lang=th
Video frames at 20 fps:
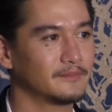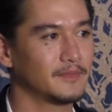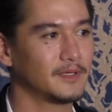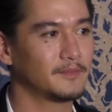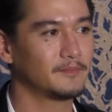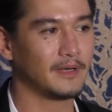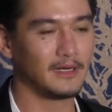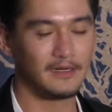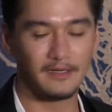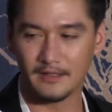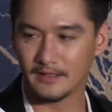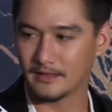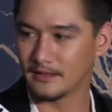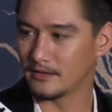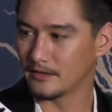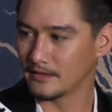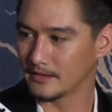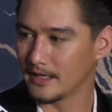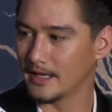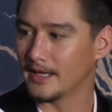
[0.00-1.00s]
มันเป็นเรื่อง
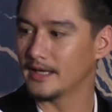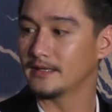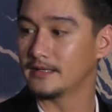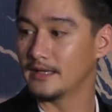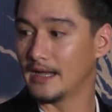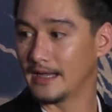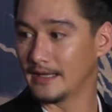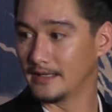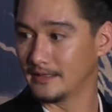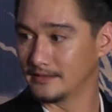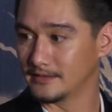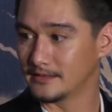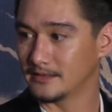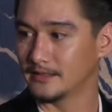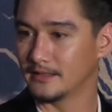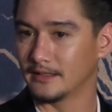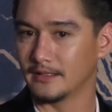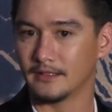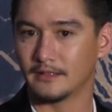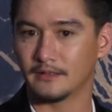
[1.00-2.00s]
ค่อนข้างใหญ่ใช่
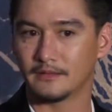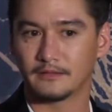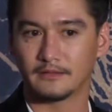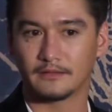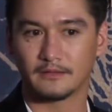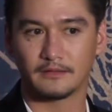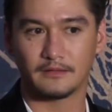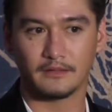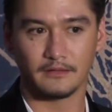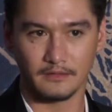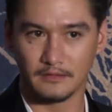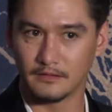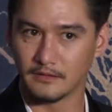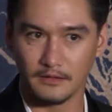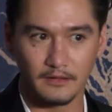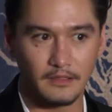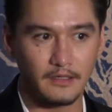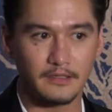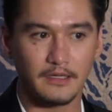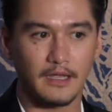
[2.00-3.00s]
ไหมก็คือ
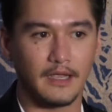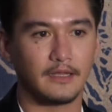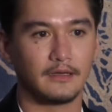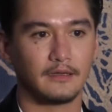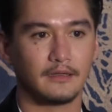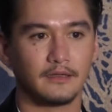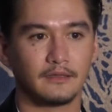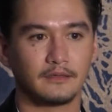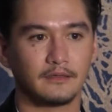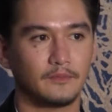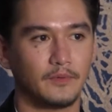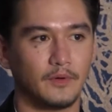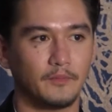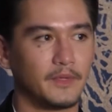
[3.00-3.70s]
เรื่องใหญ่เลย คือผ